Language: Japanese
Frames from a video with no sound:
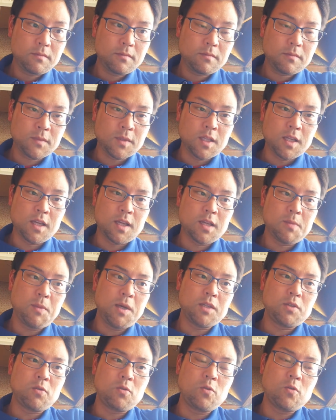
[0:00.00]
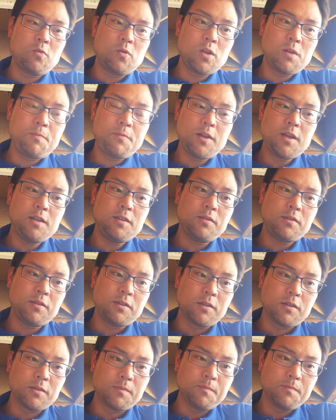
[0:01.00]
でまあ外ごもり
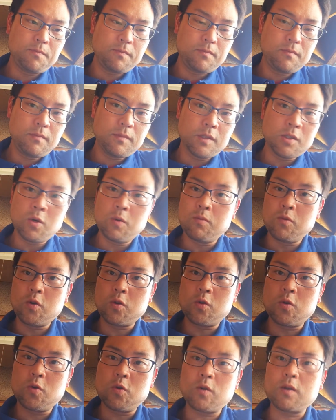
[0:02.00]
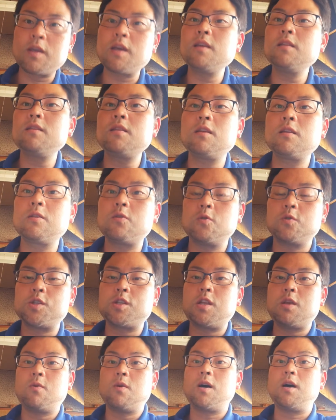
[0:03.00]
プレイスの元原点とし
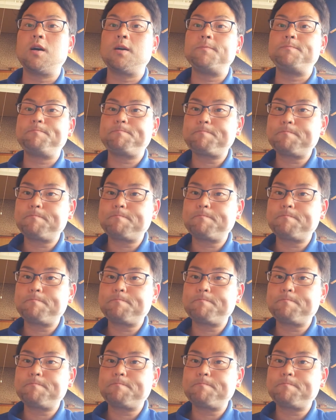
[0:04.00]
ては、